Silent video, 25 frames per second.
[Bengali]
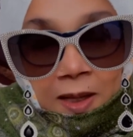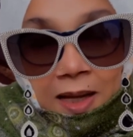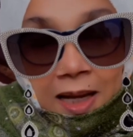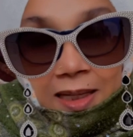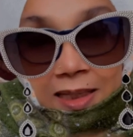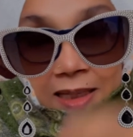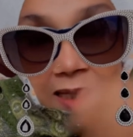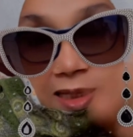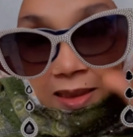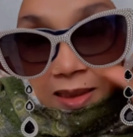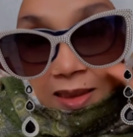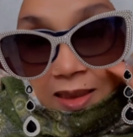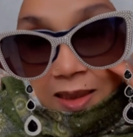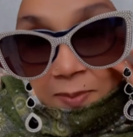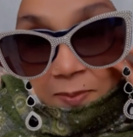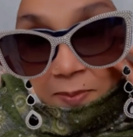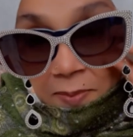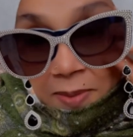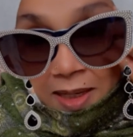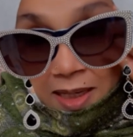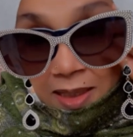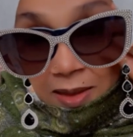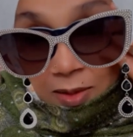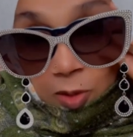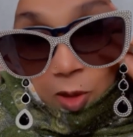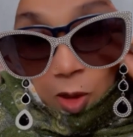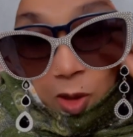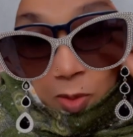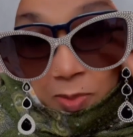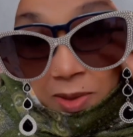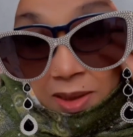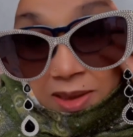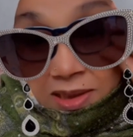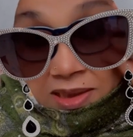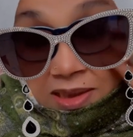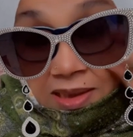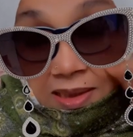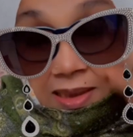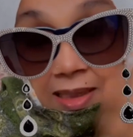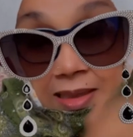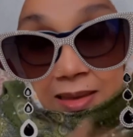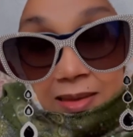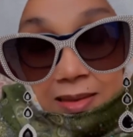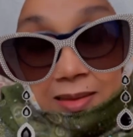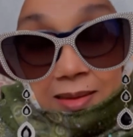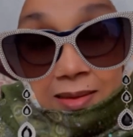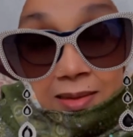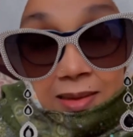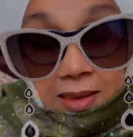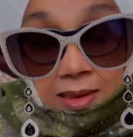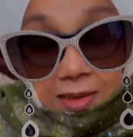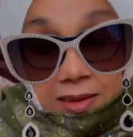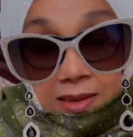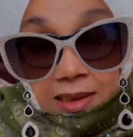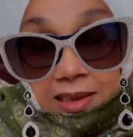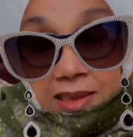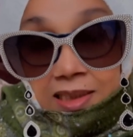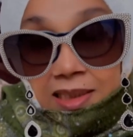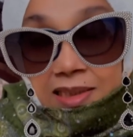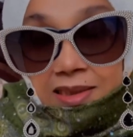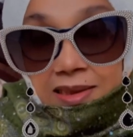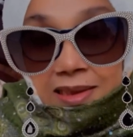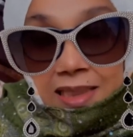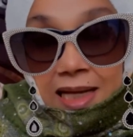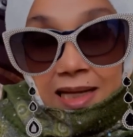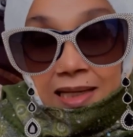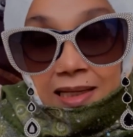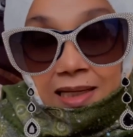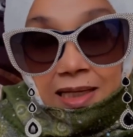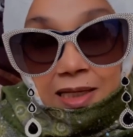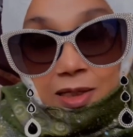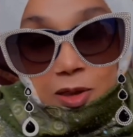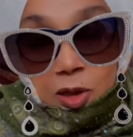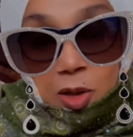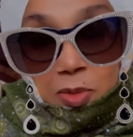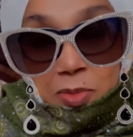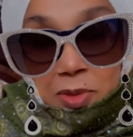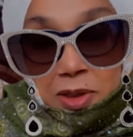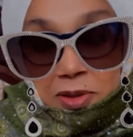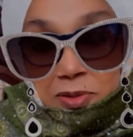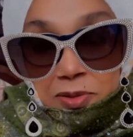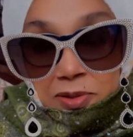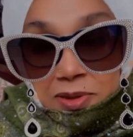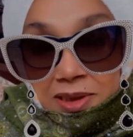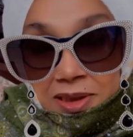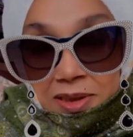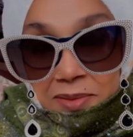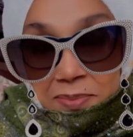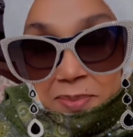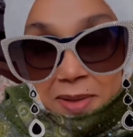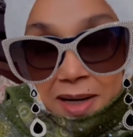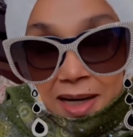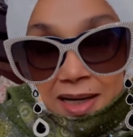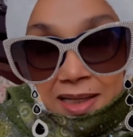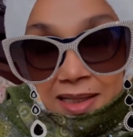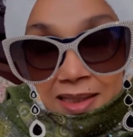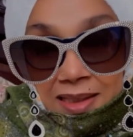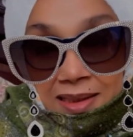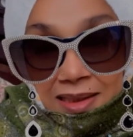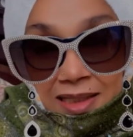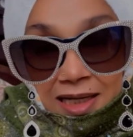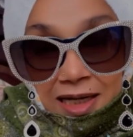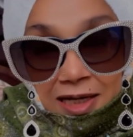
আর আল্লাহ পাক ক্ষমাশীল তিনি চাইলেই ক্ষমা করতে পারেন